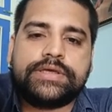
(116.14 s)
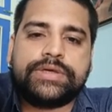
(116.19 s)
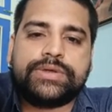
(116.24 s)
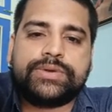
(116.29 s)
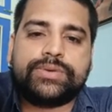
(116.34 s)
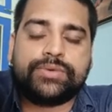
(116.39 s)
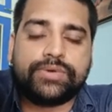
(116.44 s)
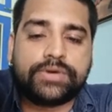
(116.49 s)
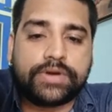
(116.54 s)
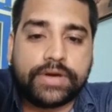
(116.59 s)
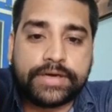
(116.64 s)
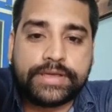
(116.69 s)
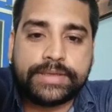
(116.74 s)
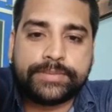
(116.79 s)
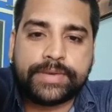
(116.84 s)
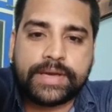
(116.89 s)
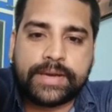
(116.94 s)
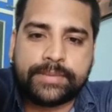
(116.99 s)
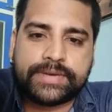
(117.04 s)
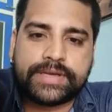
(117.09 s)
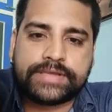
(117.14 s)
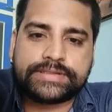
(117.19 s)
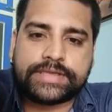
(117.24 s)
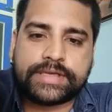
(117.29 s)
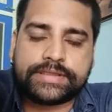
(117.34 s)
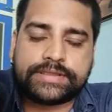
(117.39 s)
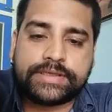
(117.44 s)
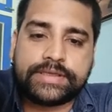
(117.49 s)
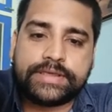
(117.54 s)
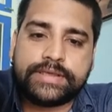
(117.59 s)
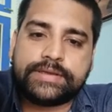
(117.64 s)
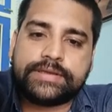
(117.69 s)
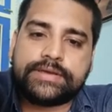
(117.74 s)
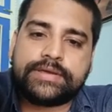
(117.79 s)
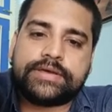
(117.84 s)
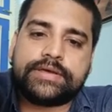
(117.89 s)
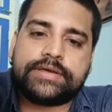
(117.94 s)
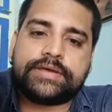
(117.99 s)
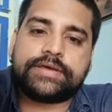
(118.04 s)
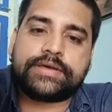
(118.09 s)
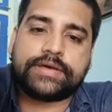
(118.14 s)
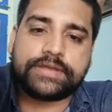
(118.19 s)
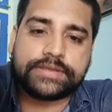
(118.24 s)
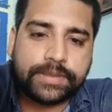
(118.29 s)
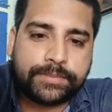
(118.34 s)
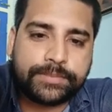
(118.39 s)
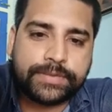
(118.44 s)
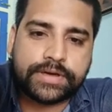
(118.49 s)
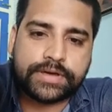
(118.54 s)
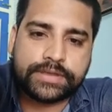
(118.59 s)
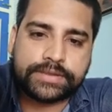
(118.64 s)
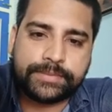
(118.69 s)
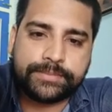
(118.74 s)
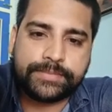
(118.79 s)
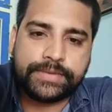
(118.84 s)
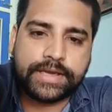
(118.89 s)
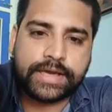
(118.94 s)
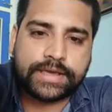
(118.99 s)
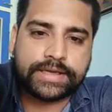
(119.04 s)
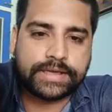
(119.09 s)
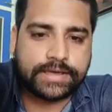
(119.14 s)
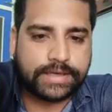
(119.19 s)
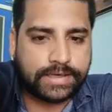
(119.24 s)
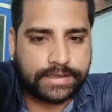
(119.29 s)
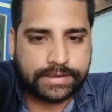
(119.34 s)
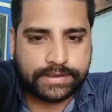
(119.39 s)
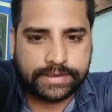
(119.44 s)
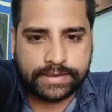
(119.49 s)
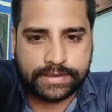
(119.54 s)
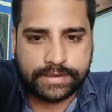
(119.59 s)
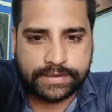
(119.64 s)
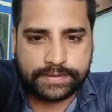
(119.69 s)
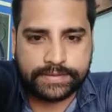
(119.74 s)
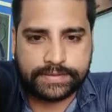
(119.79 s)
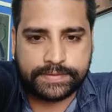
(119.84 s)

वो घड़ी में हमारा साथे कदम में कदम मिला के खड़ा रहे थे